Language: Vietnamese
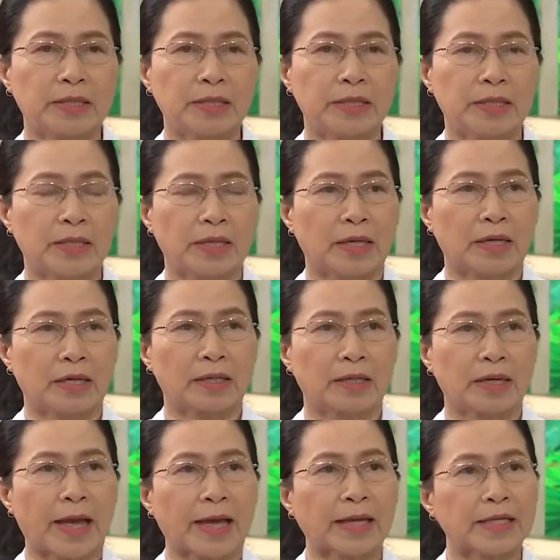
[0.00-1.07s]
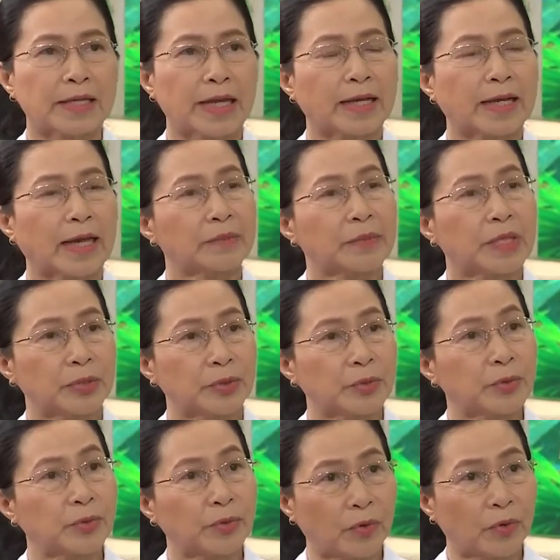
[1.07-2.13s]
thì à, đã khi đã khám thầy
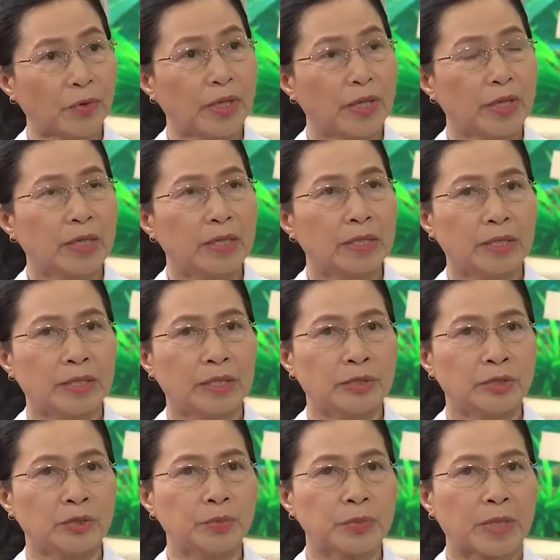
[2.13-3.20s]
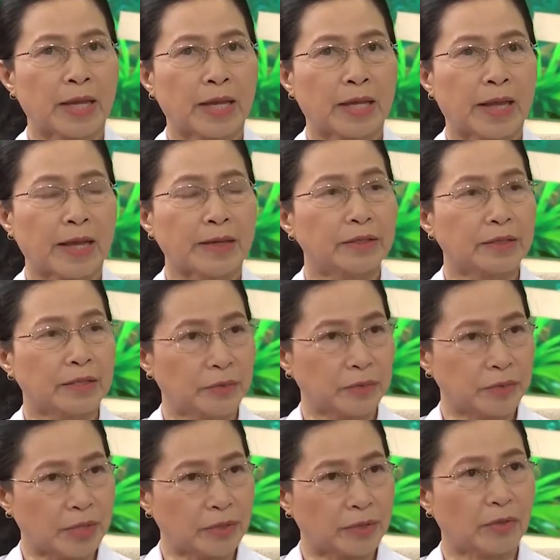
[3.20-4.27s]
thuốc rồi thì chúng ta đã được điều
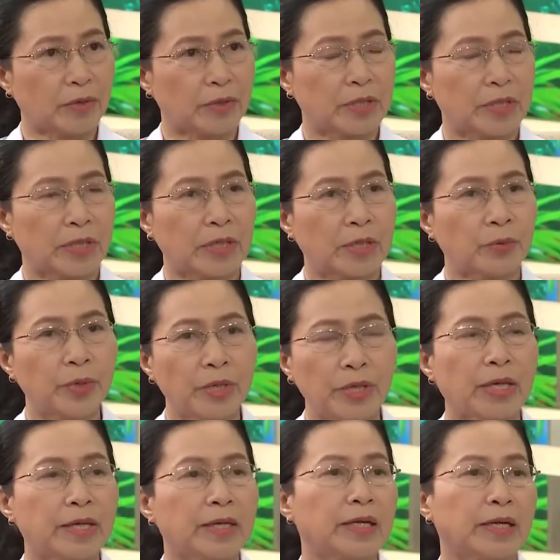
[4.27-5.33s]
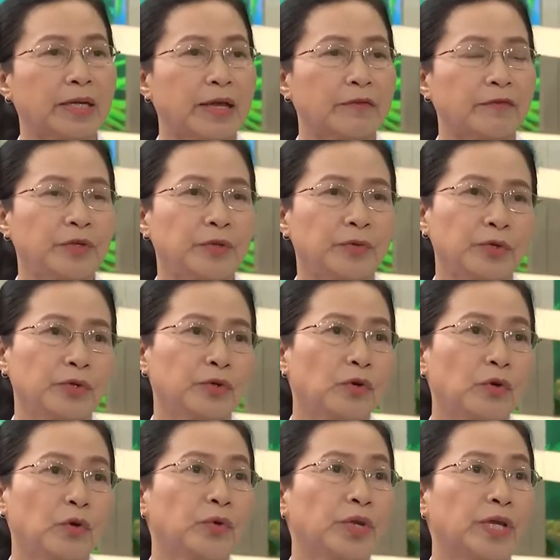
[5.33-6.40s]
trị rồi thì cái nguyên nhân gây ra ví dụ như
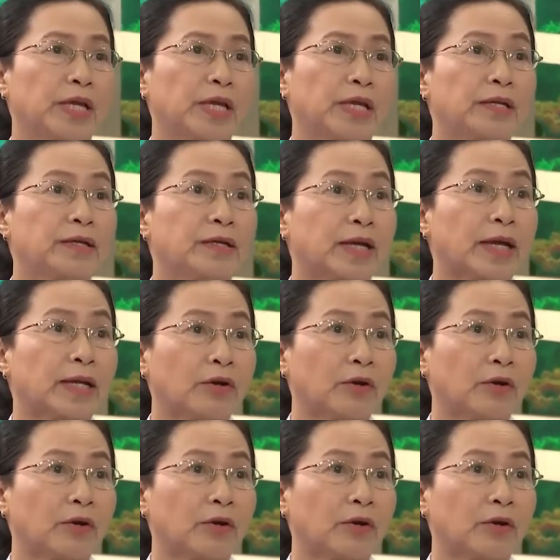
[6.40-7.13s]
khối u này kia đã được cắt